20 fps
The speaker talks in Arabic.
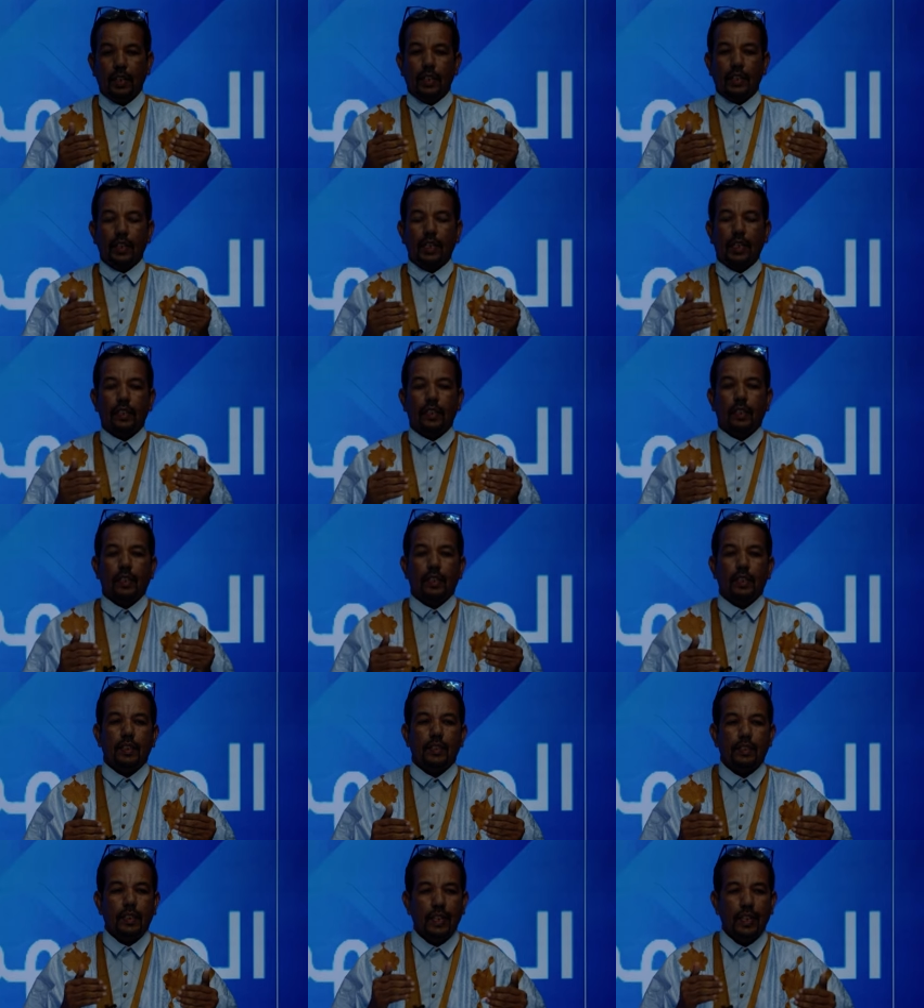يعني ان
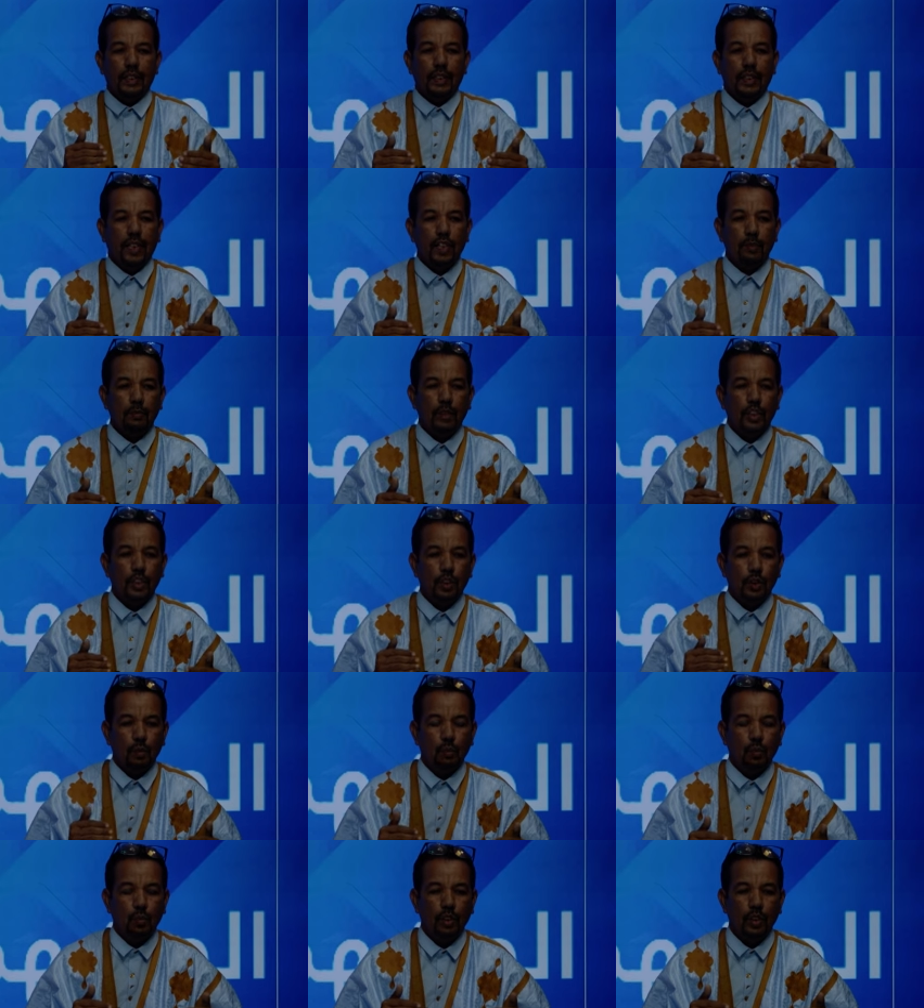اصلاح التعليم
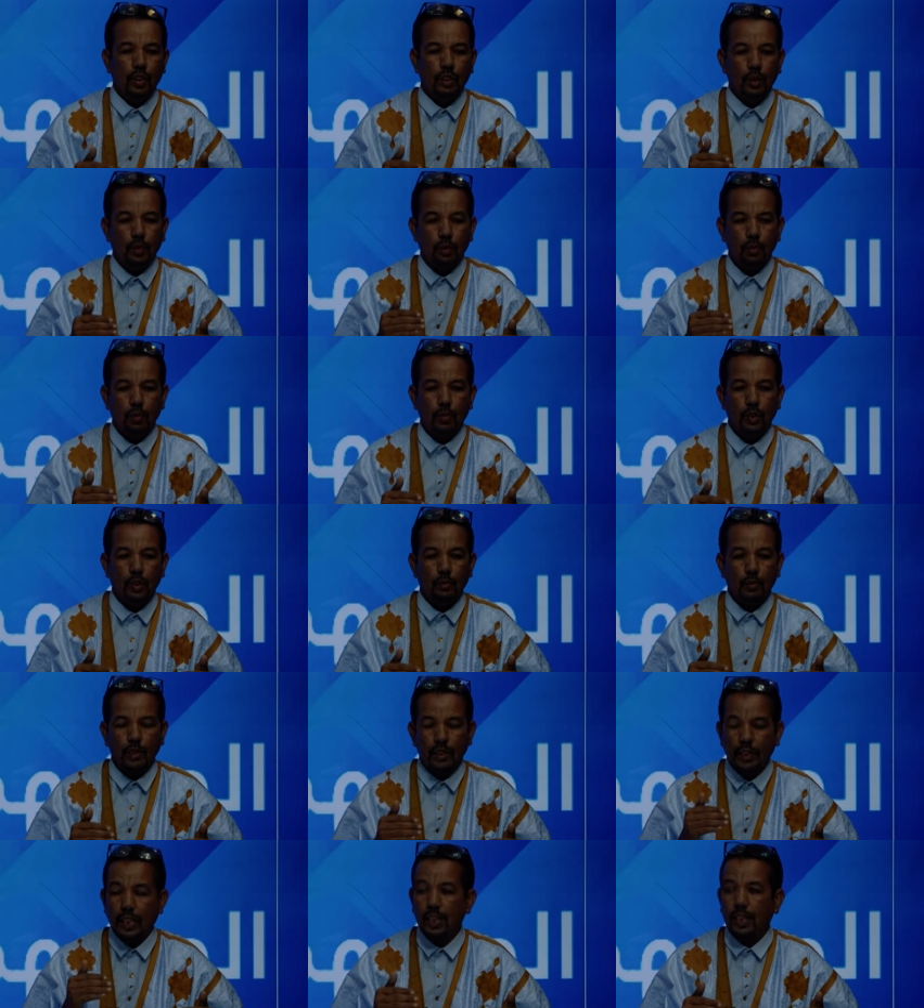يجب ان يكون
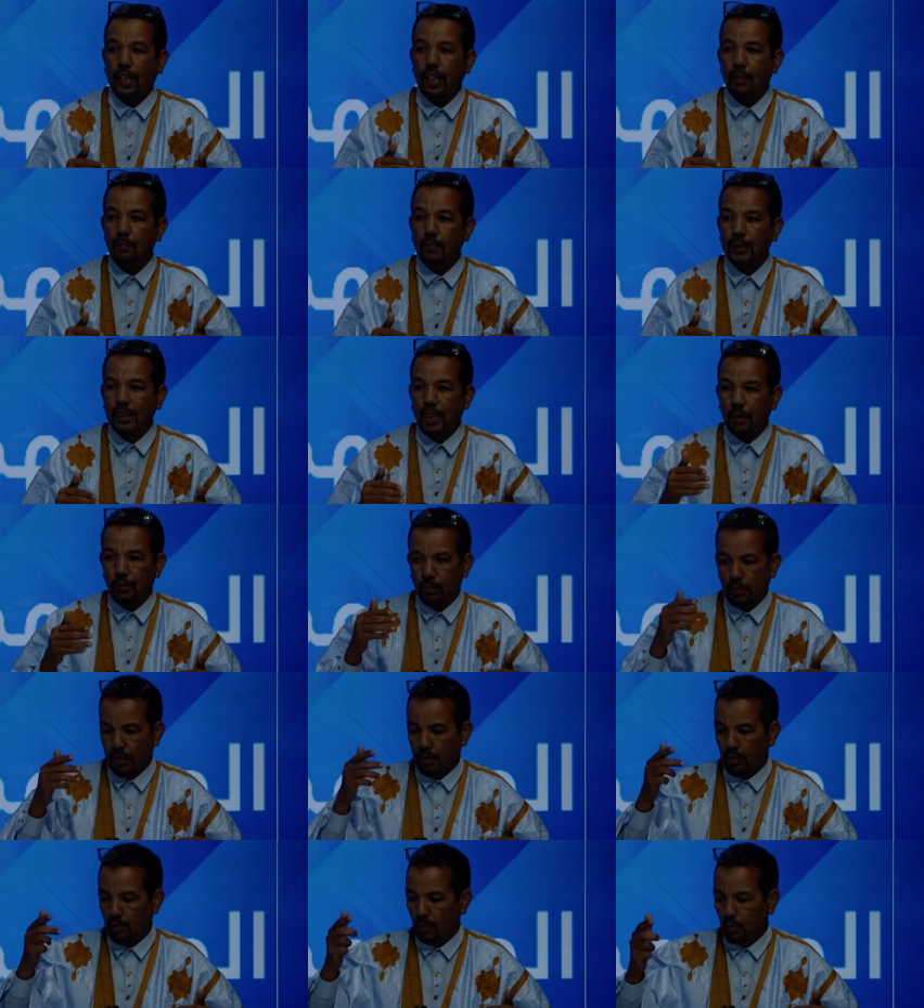منطلقا من
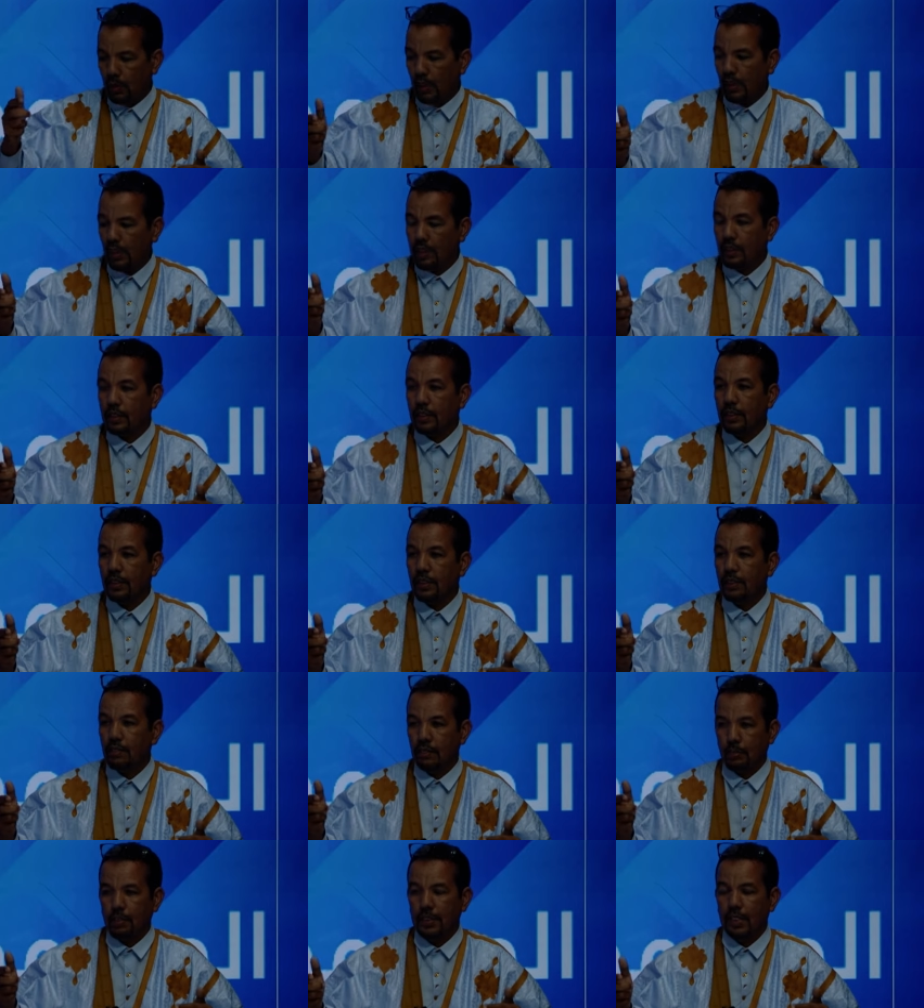المدرس
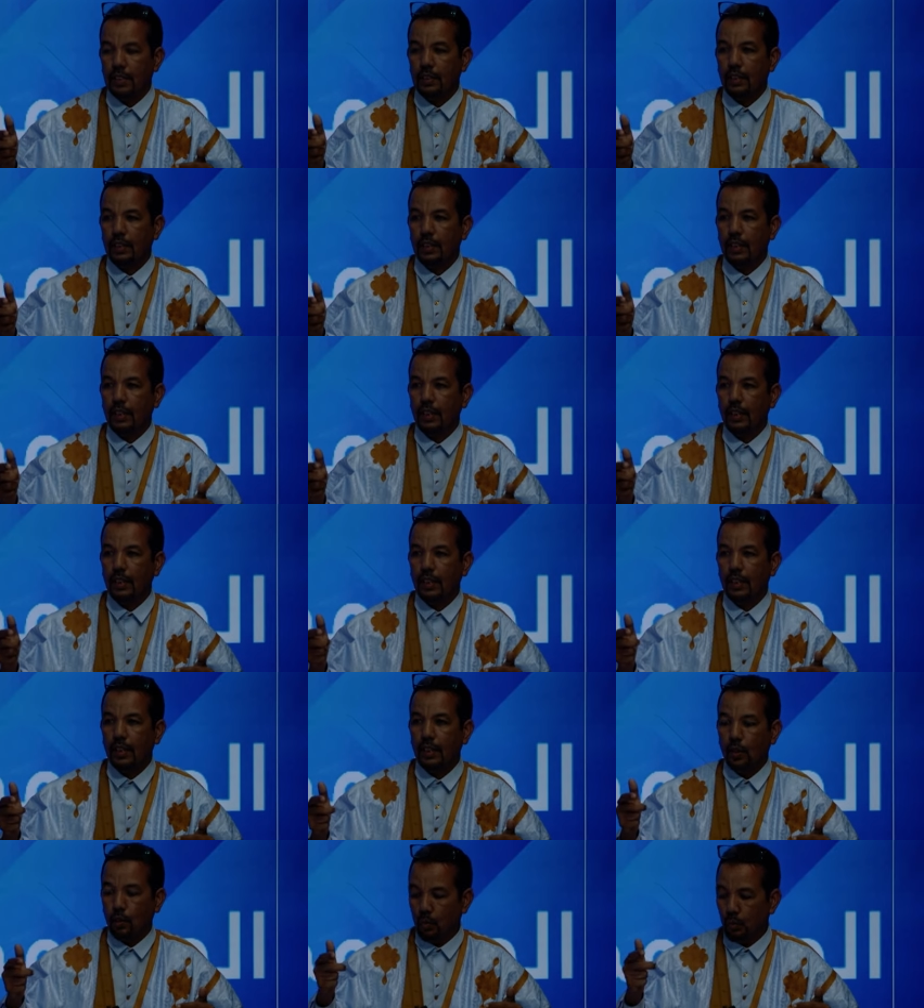في مدرسته
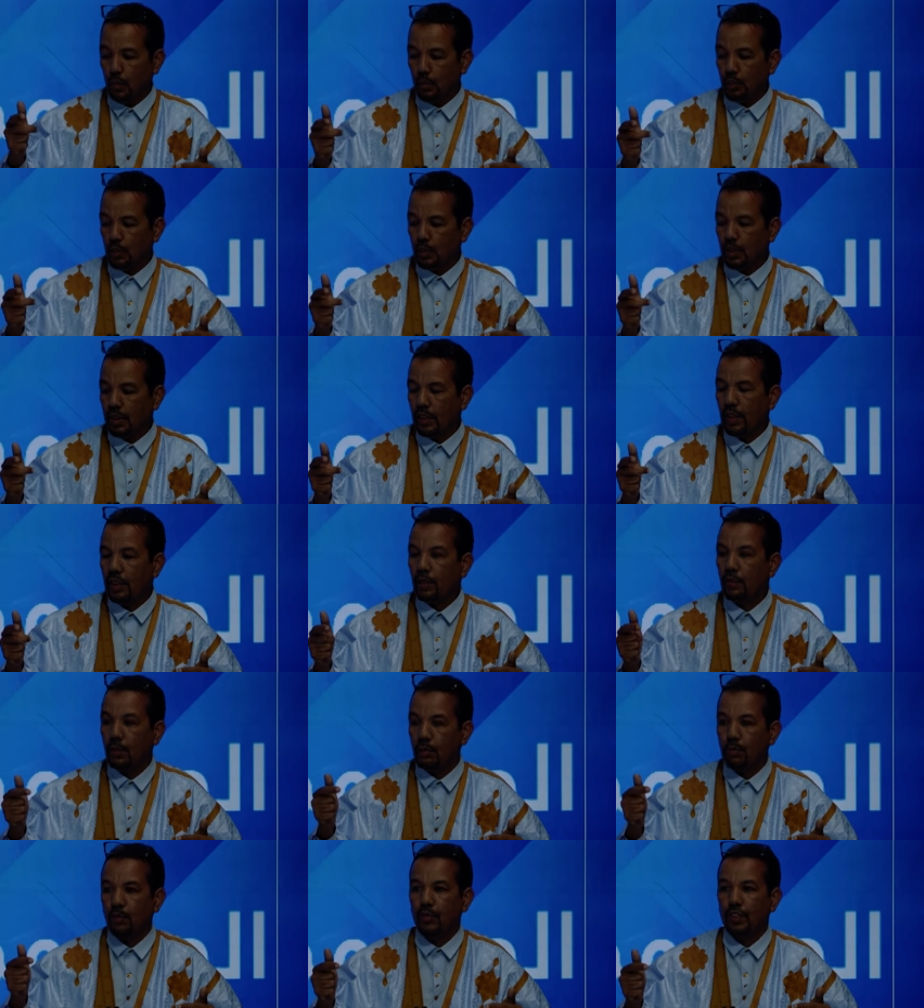والمدير
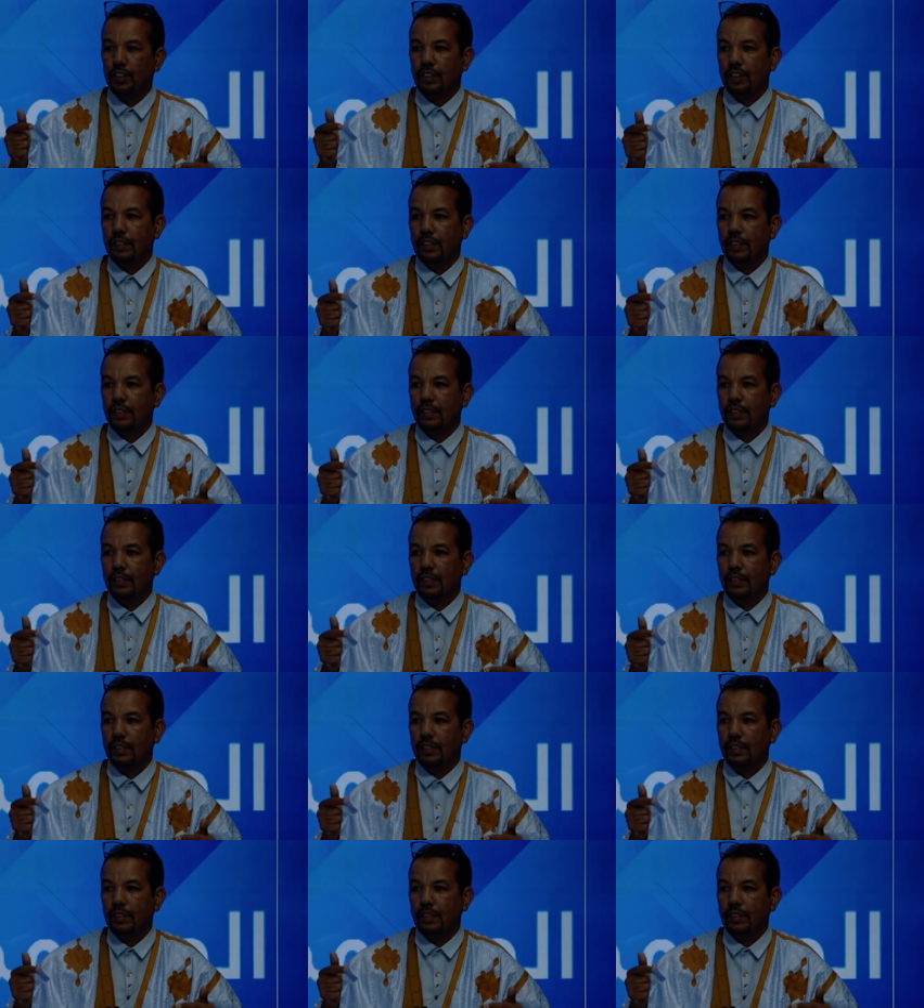والمفتش